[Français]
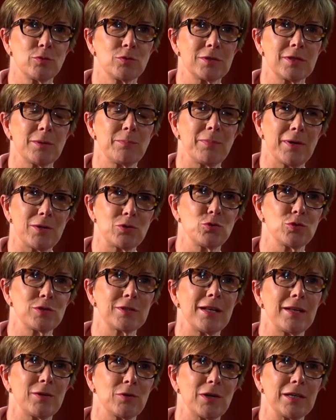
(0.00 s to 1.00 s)
c'est pas juste
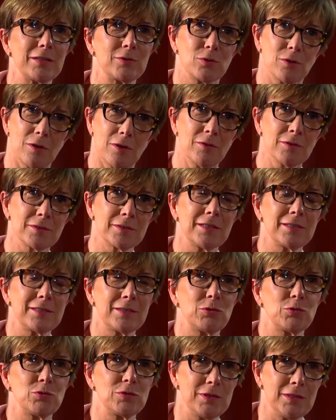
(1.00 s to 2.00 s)
aller au restaurant, c'était
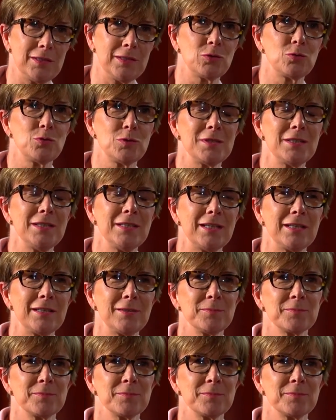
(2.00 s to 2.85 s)
aussi cuisiner.